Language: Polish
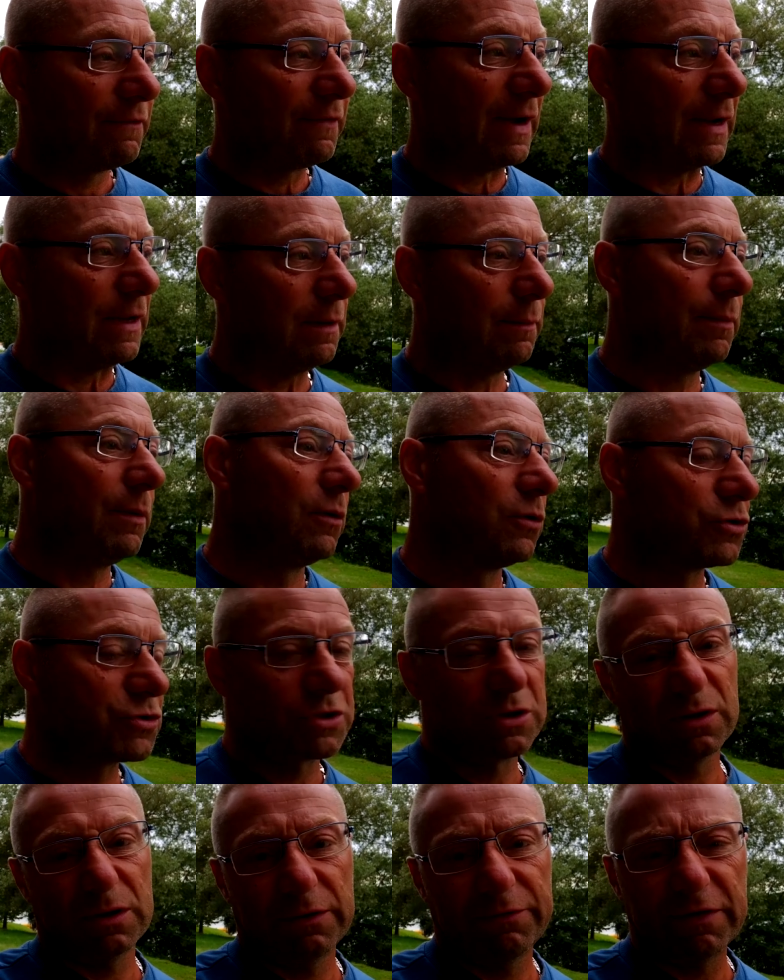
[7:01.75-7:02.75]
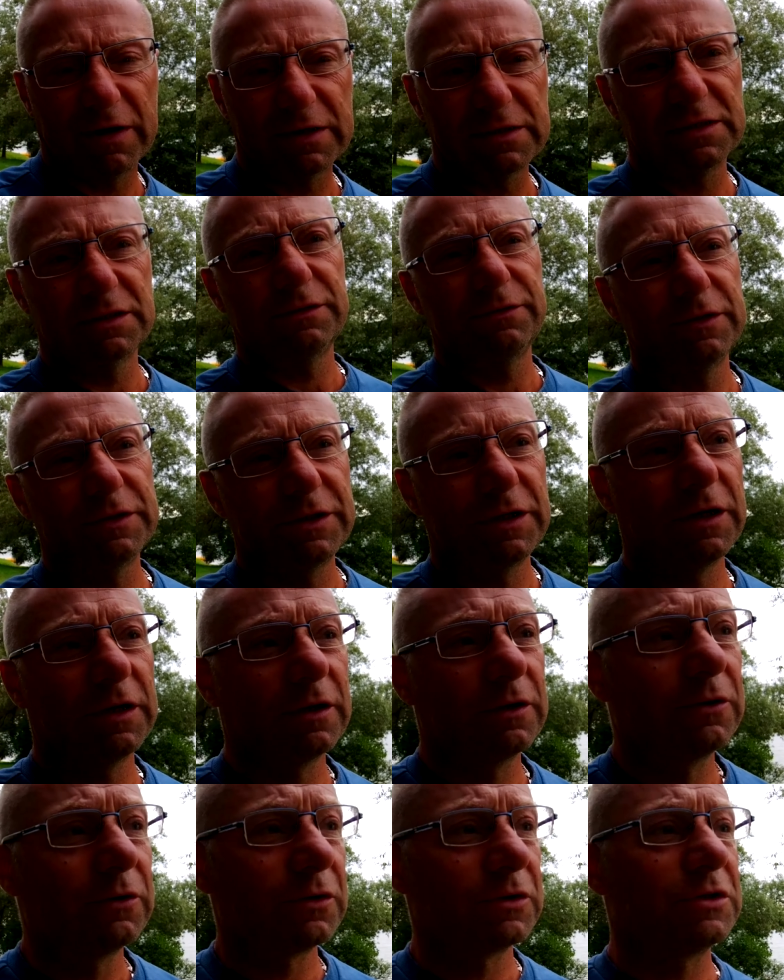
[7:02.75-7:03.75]
Fajnie było, szkoda wracać, wiecie,
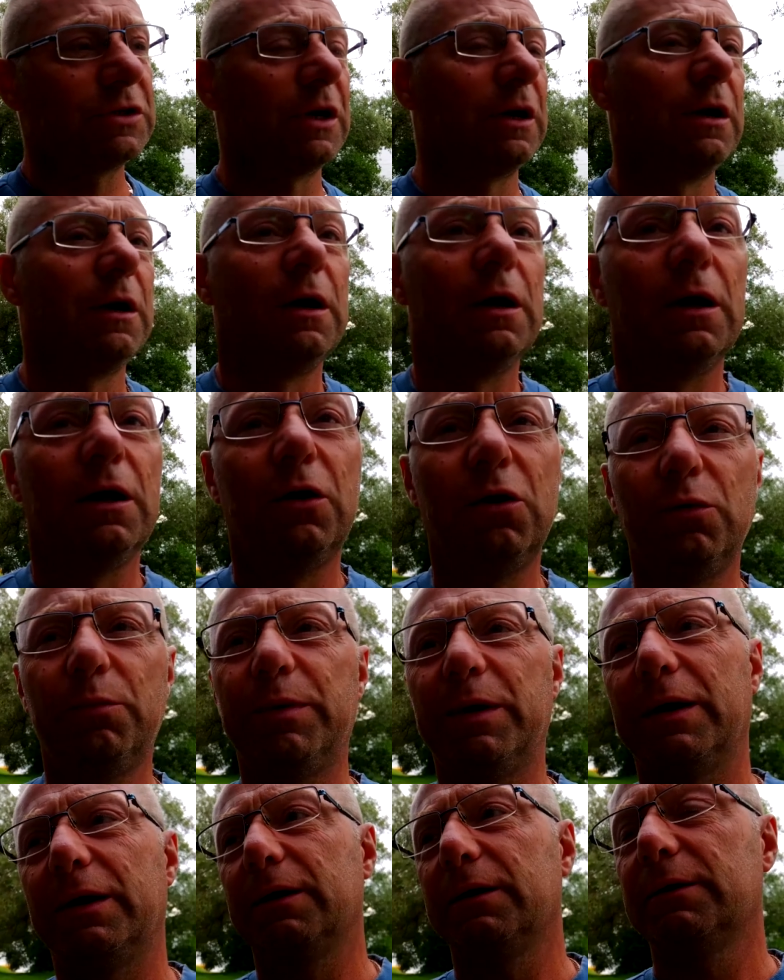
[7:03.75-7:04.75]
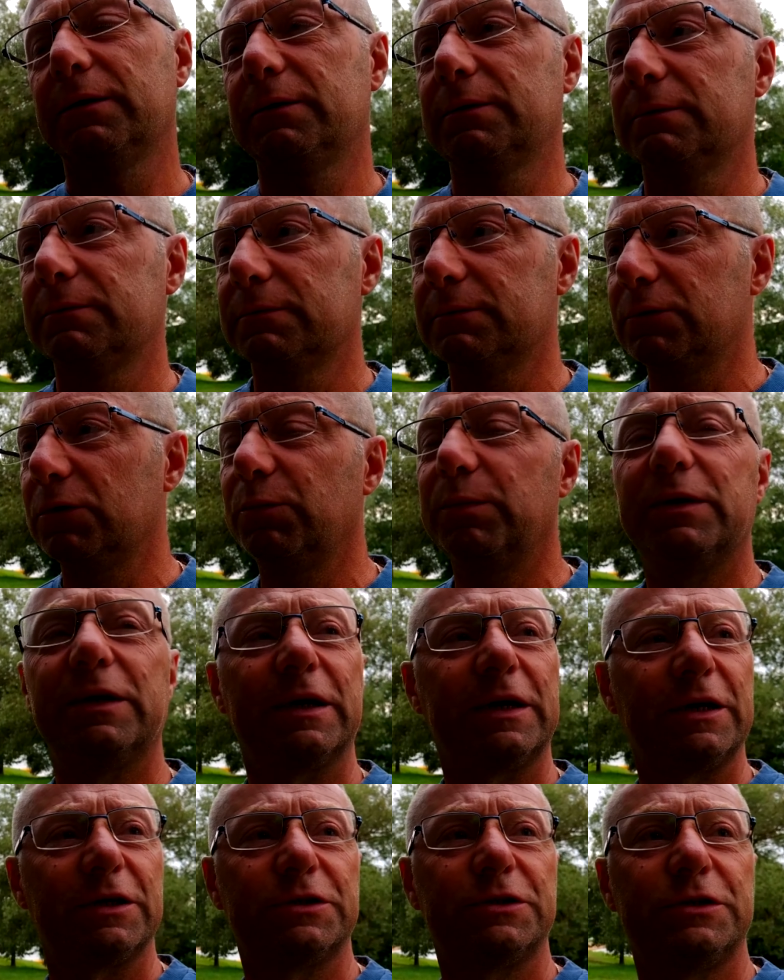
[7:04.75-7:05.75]
kurczę. Lubię, lubię
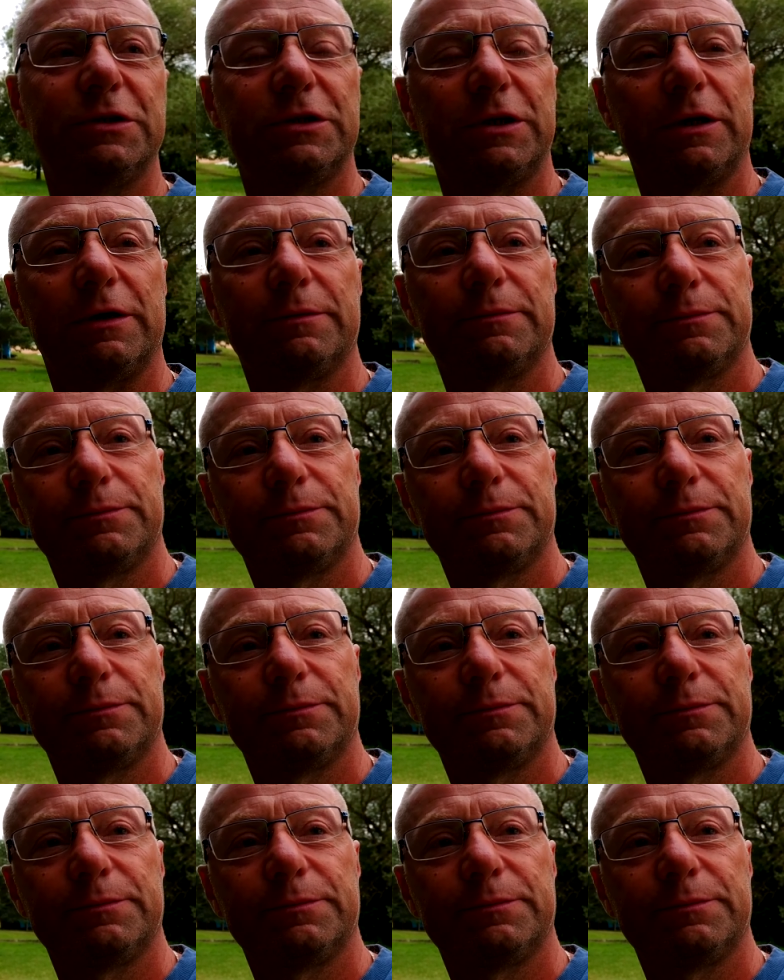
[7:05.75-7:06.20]
takie życie.